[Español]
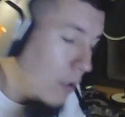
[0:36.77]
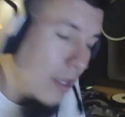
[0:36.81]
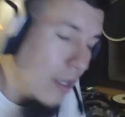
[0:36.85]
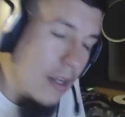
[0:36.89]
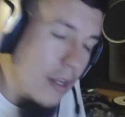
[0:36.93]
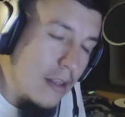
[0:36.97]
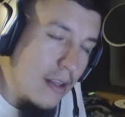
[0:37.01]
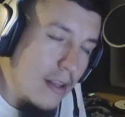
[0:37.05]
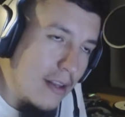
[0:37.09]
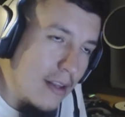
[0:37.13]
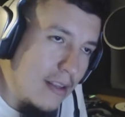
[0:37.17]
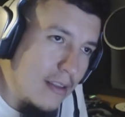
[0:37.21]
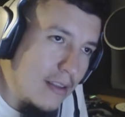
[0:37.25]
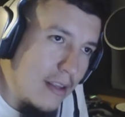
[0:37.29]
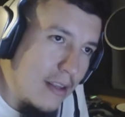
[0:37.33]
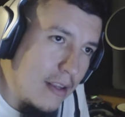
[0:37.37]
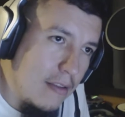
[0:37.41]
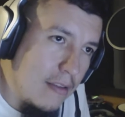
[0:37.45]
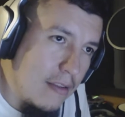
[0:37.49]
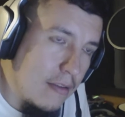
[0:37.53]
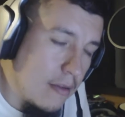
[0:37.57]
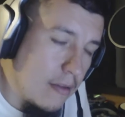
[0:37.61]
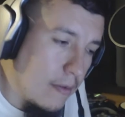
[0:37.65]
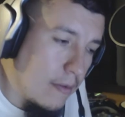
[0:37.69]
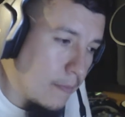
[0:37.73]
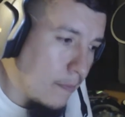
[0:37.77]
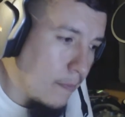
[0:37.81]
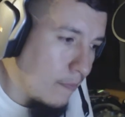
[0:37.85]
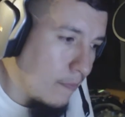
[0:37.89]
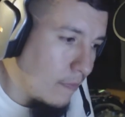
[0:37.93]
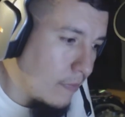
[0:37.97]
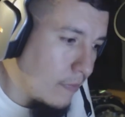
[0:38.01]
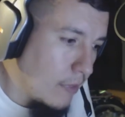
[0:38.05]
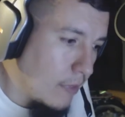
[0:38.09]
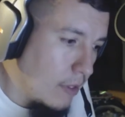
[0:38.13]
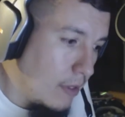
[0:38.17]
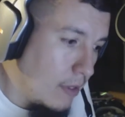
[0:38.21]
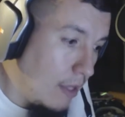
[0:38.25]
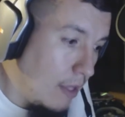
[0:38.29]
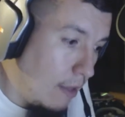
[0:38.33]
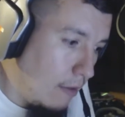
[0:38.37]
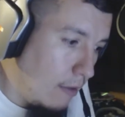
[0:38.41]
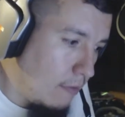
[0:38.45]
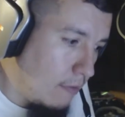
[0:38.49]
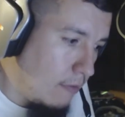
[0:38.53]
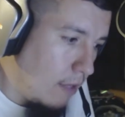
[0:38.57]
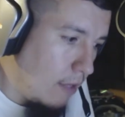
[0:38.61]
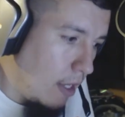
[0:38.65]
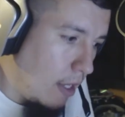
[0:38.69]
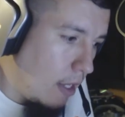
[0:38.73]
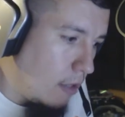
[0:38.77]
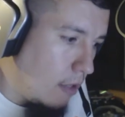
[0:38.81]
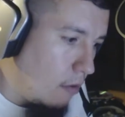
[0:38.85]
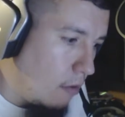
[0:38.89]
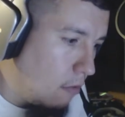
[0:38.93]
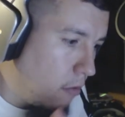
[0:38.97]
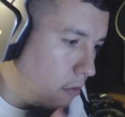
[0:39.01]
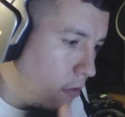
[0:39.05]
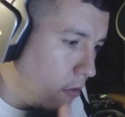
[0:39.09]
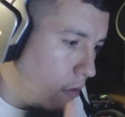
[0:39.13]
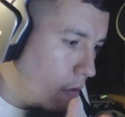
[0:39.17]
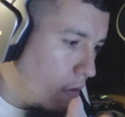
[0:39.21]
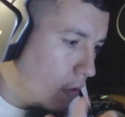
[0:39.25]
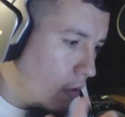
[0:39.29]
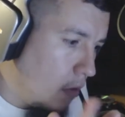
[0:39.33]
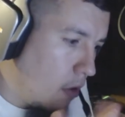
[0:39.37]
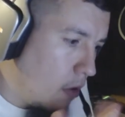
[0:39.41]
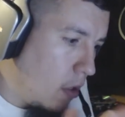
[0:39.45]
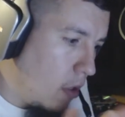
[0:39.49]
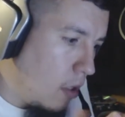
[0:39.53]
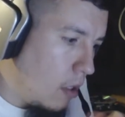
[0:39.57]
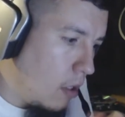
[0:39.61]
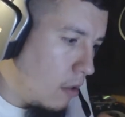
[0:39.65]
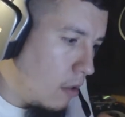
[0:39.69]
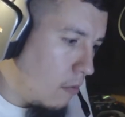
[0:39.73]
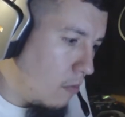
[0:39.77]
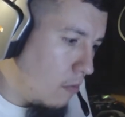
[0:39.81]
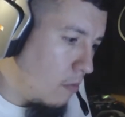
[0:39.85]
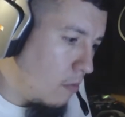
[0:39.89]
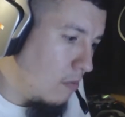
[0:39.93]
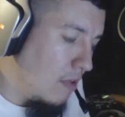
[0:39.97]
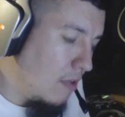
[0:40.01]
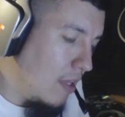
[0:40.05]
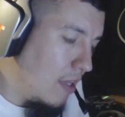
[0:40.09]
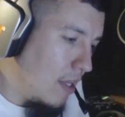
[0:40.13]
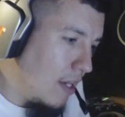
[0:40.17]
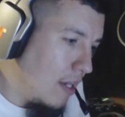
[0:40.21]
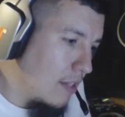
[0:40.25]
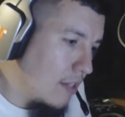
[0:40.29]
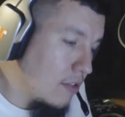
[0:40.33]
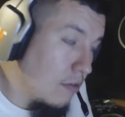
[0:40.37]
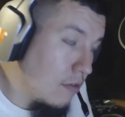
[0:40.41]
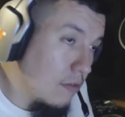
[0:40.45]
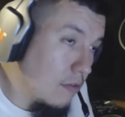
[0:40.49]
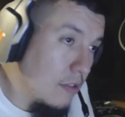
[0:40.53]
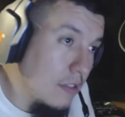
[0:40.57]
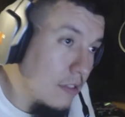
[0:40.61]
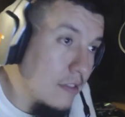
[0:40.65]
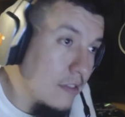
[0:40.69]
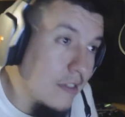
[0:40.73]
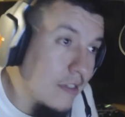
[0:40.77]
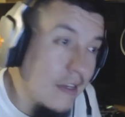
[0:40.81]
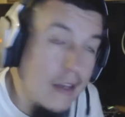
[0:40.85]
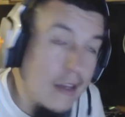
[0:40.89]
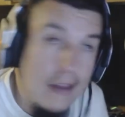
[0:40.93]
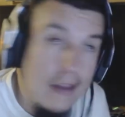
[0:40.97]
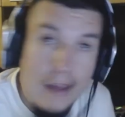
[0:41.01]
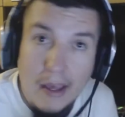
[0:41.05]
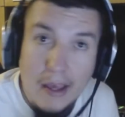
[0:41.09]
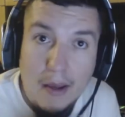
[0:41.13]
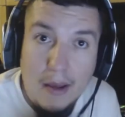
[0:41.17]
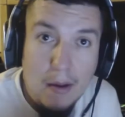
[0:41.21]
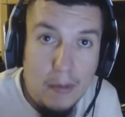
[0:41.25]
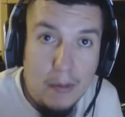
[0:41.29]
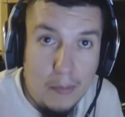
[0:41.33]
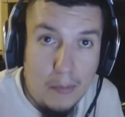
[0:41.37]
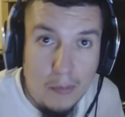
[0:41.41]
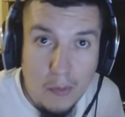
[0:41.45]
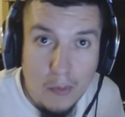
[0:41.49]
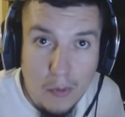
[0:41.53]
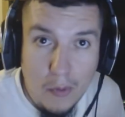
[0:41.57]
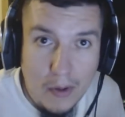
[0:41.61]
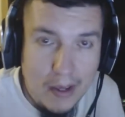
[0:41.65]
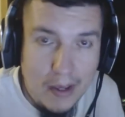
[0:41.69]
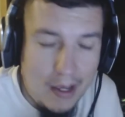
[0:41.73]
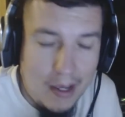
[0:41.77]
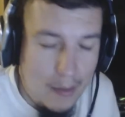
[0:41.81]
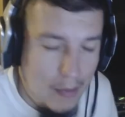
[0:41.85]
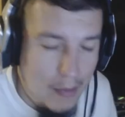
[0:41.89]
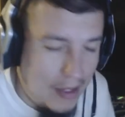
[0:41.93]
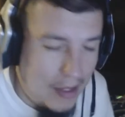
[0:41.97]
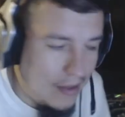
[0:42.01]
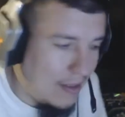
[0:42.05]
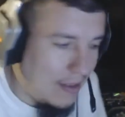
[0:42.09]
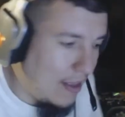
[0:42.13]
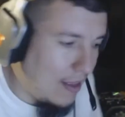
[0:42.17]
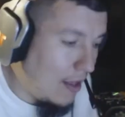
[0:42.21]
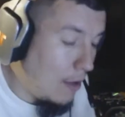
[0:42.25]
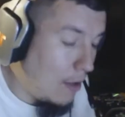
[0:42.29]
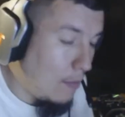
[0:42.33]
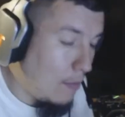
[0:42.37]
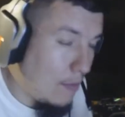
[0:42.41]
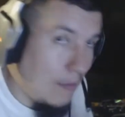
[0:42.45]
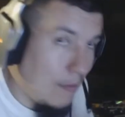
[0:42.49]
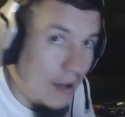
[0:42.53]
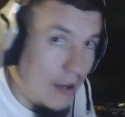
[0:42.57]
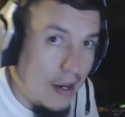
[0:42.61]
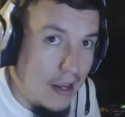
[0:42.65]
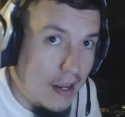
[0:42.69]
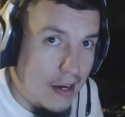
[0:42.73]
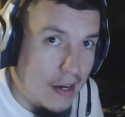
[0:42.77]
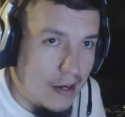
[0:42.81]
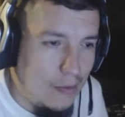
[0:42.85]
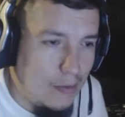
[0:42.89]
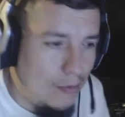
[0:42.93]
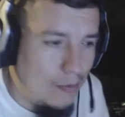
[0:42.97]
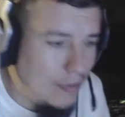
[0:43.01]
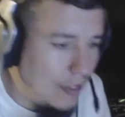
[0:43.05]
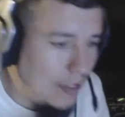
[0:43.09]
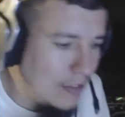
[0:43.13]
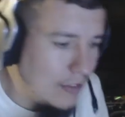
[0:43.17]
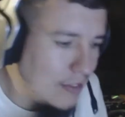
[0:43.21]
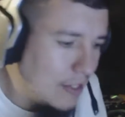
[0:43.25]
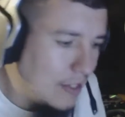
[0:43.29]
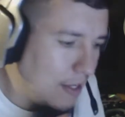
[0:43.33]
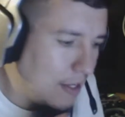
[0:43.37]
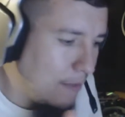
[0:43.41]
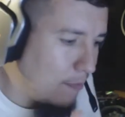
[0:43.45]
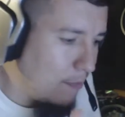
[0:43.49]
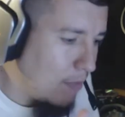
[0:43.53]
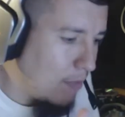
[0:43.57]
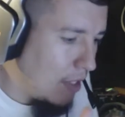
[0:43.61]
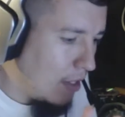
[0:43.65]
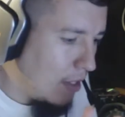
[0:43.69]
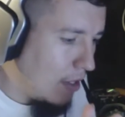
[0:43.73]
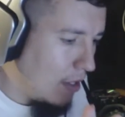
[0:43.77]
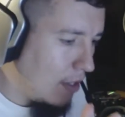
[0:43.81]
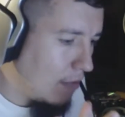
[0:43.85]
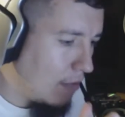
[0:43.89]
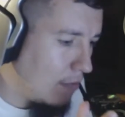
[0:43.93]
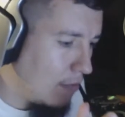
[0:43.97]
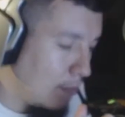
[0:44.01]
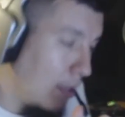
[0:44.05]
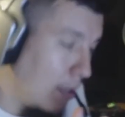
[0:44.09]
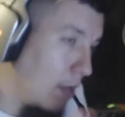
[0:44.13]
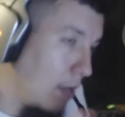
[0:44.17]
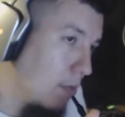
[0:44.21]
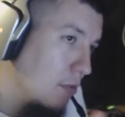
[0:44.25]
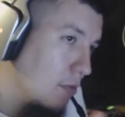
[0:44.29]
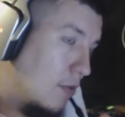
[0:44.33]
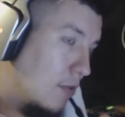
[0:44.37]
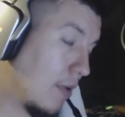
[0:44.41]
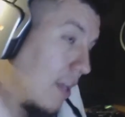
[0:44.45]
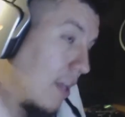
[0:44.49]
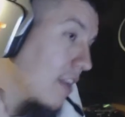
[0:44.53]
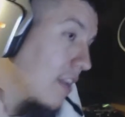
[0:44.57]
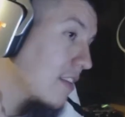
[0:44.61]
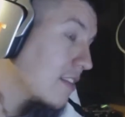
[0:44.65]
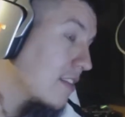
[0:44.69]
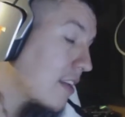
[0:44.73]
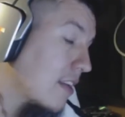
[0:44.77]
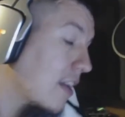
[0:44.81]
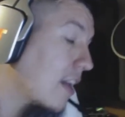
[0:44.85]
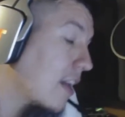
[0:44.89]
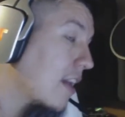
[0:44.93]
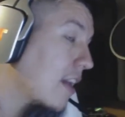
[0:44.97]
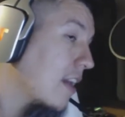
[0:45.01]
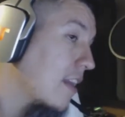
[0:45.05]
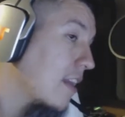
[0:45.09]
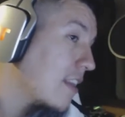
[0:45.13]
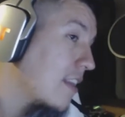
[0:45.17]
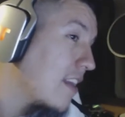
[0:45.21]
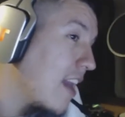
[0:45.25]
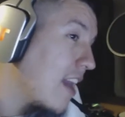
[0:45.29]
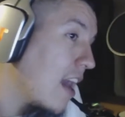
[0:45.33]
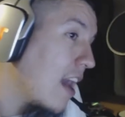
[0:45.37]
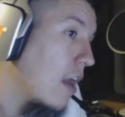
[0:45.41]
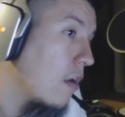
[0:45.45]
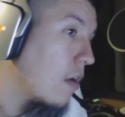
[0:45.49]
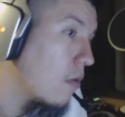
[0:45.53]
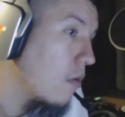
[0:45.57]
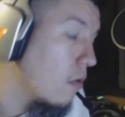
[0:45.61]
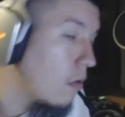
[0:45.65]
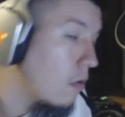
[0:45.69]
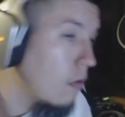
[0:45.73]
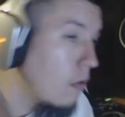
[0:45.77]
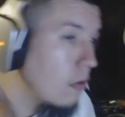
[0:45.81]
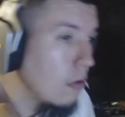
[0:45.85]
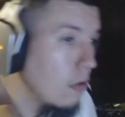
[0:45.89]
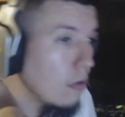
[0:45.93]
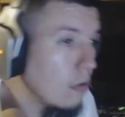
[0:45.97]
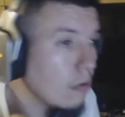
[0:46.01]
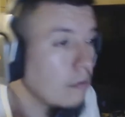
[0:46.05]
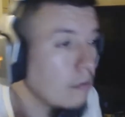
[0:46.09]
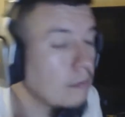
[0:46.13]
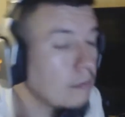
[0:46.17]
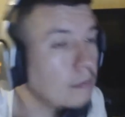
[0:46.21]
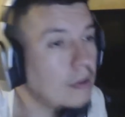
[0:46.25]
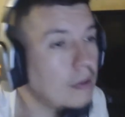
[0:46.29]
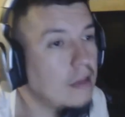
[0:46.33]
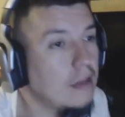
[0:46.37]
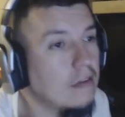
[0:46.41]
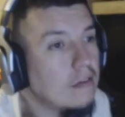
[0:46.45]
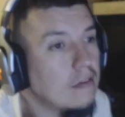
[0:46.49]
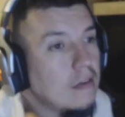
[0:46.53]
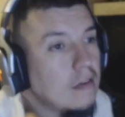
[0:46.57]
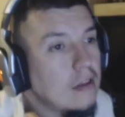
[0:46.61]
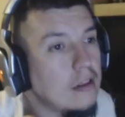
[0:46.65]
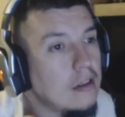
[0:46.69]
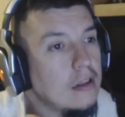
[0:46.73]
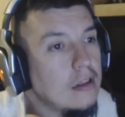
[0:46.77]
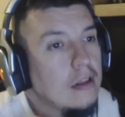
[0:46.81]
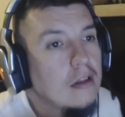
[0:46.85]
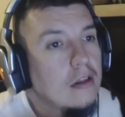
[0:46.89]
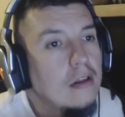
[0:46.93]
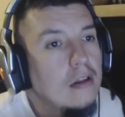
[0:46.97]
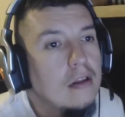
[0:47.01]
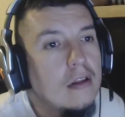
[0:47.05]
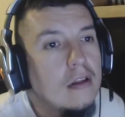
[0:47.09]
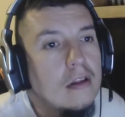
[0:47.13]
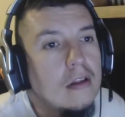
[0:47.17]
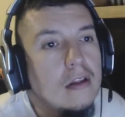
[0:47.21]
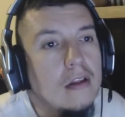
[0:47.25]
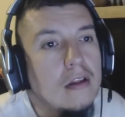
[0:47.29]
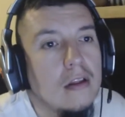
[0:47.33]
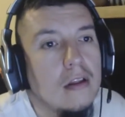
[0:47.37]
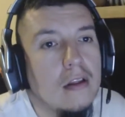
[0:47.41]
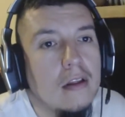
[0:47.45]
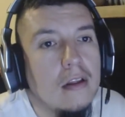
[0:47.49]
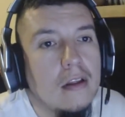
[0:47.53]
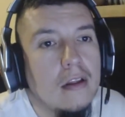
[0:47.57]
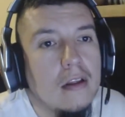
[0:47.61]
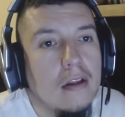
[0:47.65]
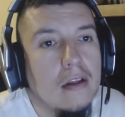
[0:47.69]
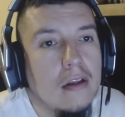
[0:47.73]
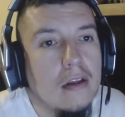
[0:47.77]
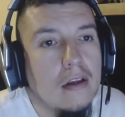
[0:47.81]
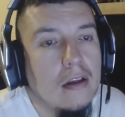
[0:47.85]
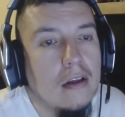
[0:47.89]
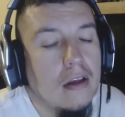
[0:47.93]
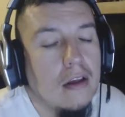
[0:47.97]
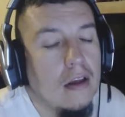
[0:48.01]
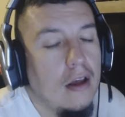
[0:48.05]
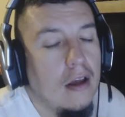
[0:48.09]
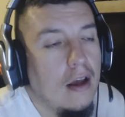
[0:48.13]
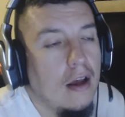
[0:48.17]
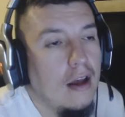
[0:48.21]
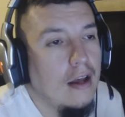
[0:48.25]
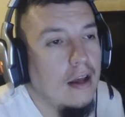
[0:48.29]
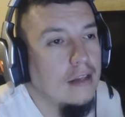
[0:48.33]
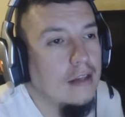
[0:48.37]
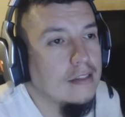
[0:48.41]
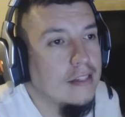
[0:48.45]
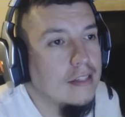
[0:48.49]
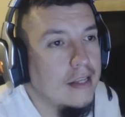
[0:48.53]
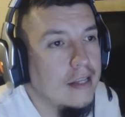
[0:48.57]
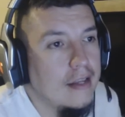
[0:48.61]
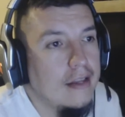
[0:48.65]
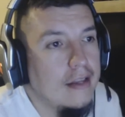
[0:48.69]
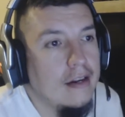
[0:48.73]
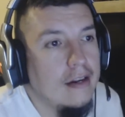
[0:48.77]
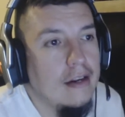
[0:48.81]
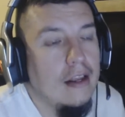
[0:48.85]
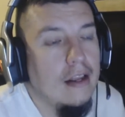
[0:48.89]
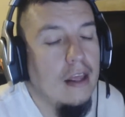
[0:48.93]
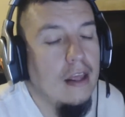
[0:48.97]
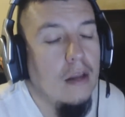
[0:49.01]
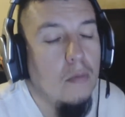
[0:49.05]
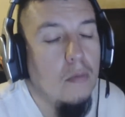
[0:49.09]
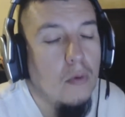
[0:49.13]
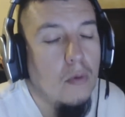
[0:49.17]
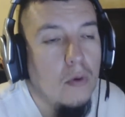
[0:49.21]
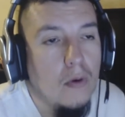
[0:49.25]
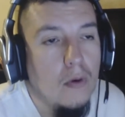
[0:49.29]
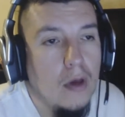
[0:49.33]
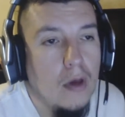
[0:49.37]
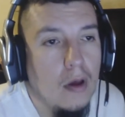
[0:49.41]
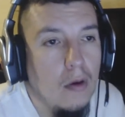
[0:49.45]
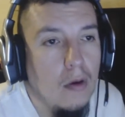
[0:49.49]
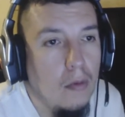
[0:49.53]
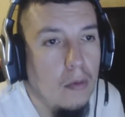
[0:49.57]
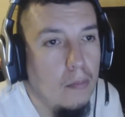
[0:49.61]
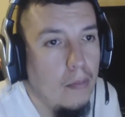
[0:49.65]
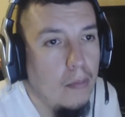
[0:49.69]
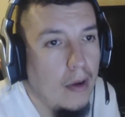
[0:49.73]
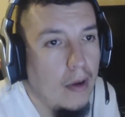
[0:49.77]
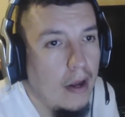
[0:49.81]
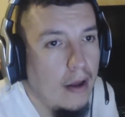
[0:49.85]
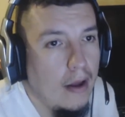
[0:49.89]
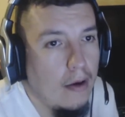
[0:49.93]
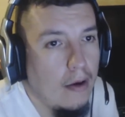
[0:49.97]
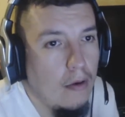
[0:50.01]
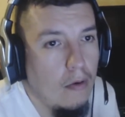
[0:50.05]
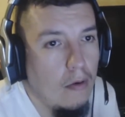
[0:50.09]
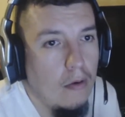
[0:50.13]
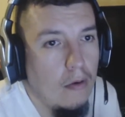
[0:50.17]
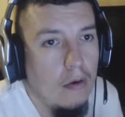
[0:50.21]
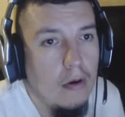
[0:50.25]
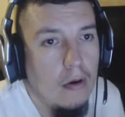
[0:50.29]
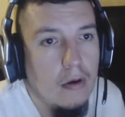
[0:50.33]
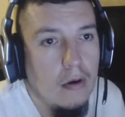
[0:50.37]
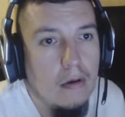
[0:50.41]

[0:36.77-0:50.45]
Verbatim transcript: oír en el E3 de este año. Eh, una de las cosas que lógicamente da, valga redundancia, eh, esperamos oír es de que ya no piensen hacer el bloqueo para